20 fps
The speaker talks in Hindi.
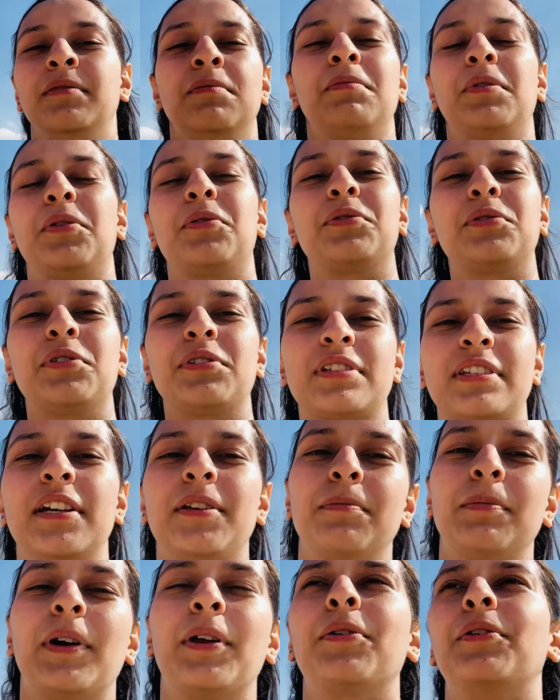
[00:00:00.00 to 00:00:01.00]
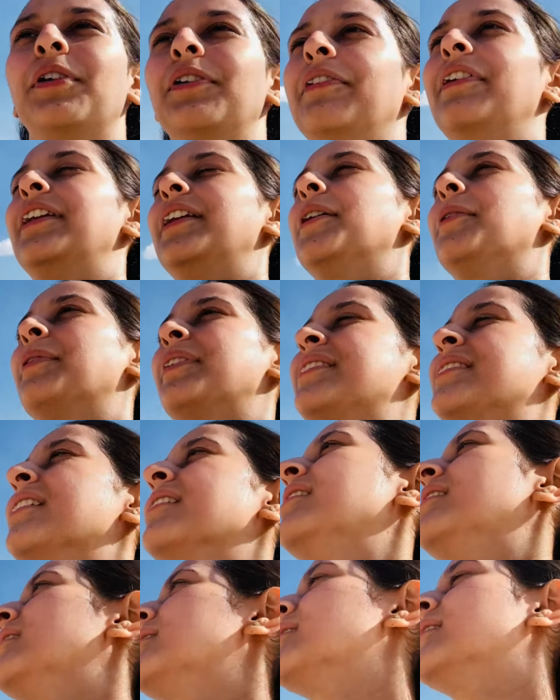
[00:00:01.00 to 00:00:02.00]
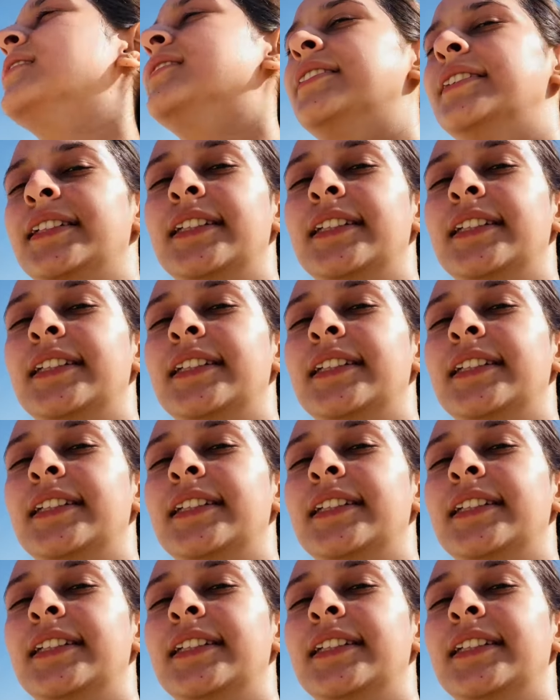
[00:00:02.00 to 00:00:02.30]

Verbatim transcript: मेरे को जो सनबर्न होने वाला है वो अच्छा खासा